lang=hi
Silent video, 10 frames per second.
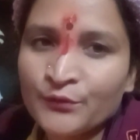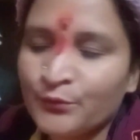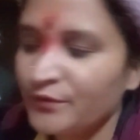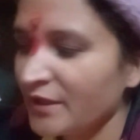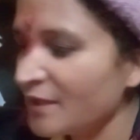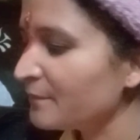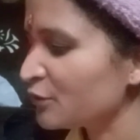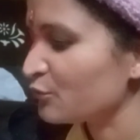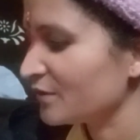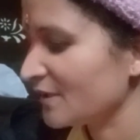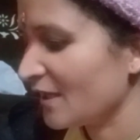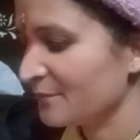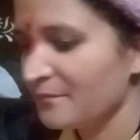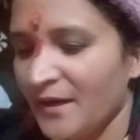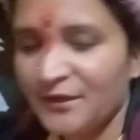थोड़ी देर बच्चों के साथ
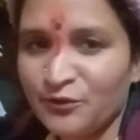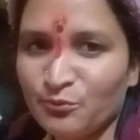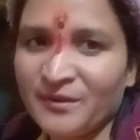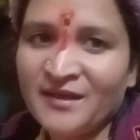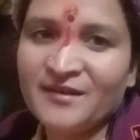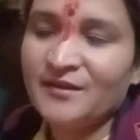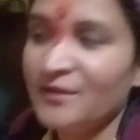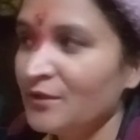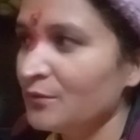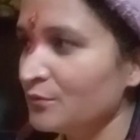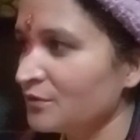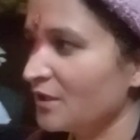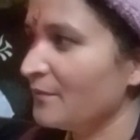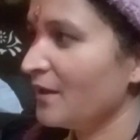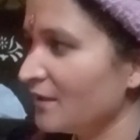बैठती हूँ मैं
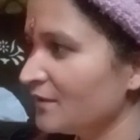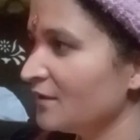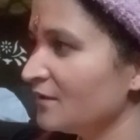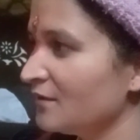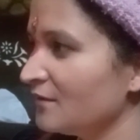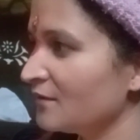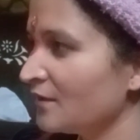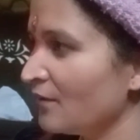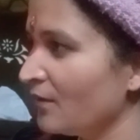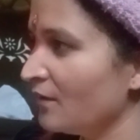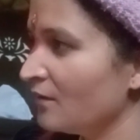उसके बाद क्या हुआ